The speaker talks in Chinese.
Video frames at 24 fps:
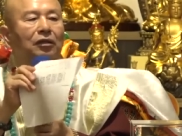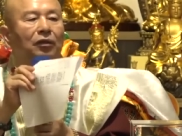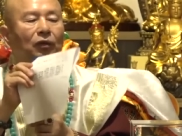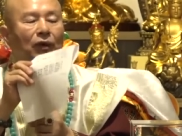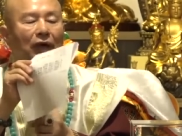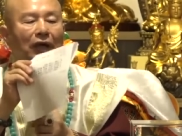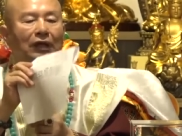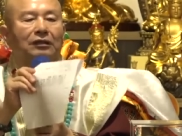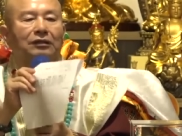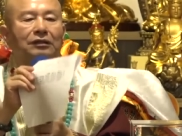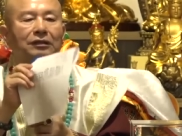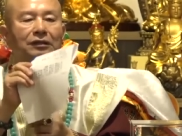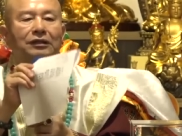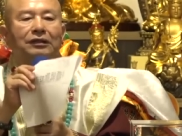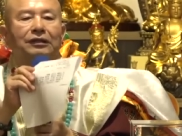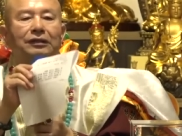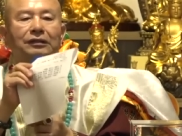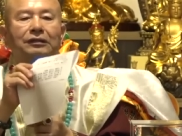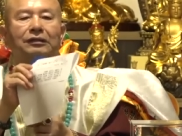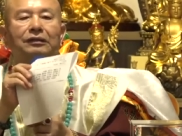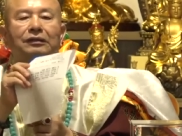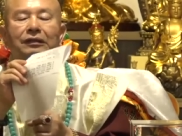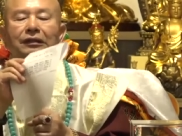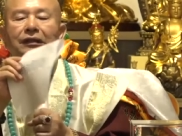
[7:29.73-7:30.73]
黄
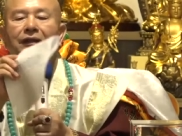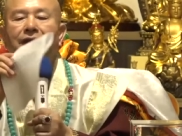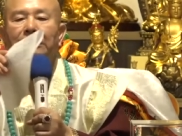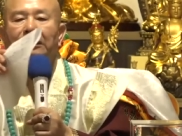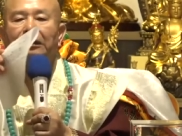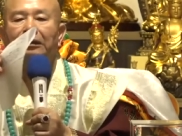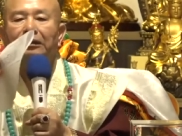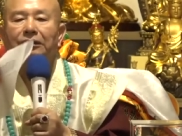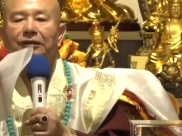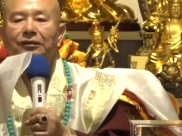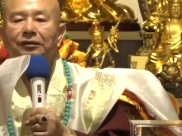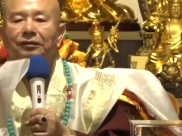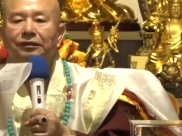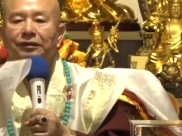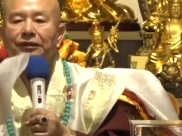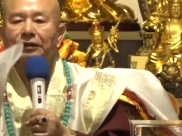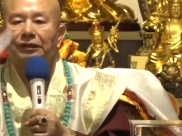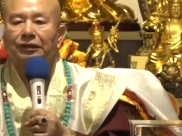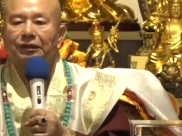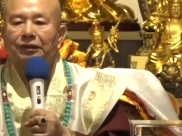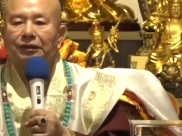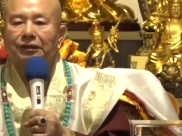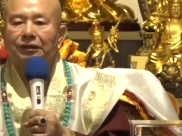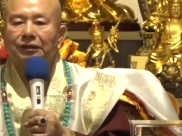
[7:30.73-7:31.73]
地，这
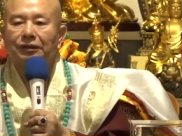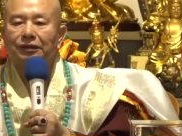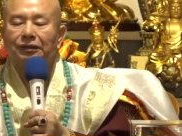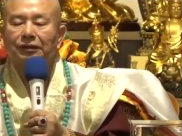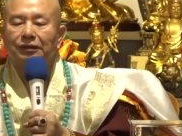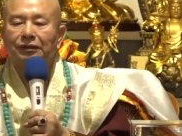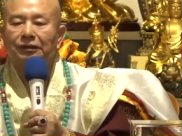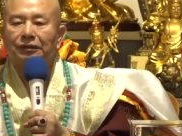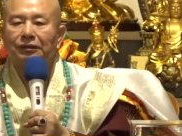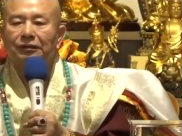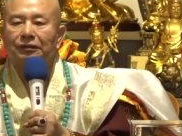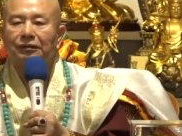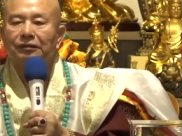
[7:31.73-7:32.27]
个